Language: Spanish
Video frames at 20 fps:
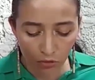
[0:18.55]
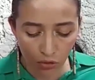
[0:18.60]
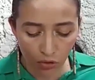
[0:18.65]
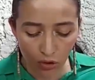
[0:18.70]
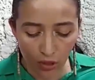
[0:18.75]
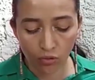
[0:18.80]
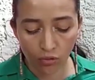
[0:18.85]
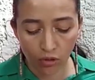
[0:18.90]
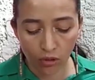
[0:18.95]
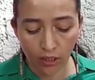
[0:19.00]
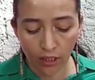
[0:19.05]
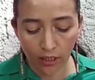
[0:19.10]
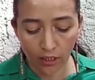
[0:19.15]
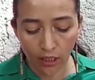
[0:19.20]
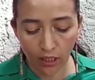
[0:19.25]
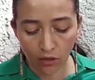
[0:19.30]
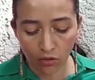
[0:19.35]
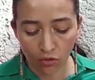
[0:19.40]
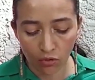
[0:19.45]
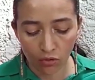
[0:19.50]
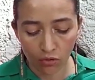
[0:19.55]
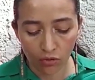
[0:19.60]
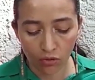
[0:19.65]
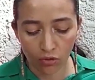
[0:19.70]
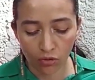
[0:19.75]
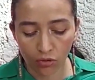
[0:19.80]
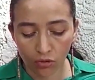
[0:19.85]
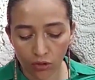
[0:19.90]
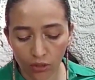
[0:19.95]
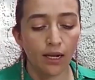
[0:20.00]
Un cerdito,
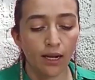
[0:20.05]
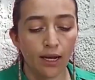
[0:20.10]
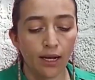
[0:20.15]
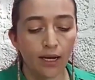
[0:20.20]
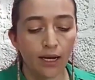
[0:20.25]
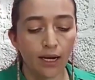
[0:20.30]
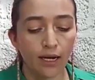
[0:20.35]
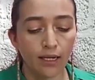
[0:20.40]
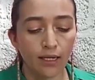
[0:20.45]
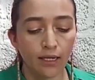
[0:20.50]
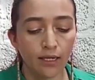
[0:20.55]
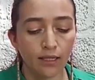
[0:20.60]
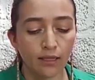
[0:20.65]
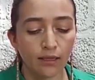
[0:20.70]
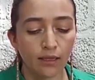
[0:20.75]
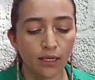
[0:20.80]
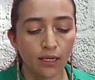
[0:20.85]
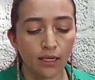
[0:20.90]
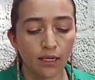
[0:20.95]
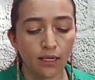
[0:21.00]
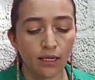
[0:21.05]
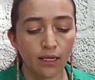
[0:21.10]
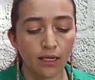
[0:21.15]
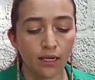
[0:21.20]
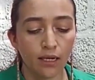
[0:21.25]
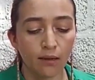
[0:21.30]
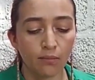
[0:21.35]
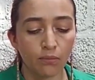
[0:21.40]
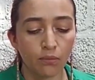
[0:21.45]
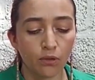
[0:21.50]
entonces, la
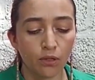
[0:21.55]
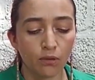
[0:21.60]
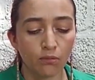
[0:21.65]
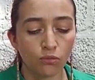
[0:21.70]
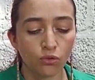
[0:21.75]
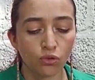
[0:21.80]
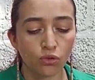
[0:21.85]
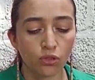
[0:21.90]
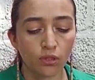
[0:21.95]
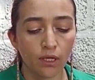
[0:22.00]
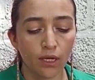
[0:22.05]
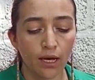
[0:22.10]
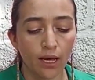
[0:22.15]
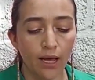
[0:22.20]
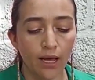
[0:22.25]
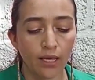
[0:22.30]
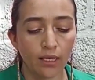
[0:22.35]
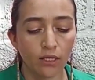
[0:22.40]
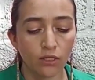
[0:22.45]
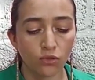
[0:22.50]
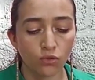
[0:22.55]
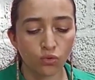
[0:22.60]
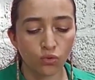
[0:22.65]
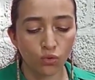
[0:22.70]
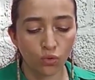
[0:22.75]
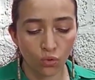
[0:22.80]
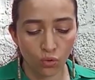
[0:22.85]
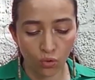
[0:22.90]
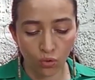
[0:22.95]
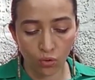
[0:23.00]
carita, le ponemos ahí
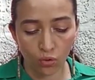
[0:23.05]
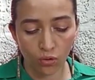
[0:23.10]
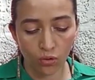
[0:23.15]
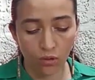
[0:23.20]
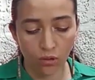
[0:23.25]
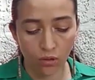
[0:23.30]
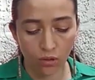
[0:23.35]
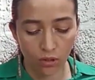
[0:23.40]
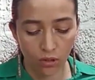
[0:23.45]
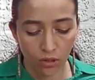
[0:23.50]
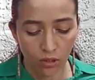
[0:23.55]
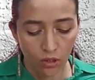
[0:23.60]
su,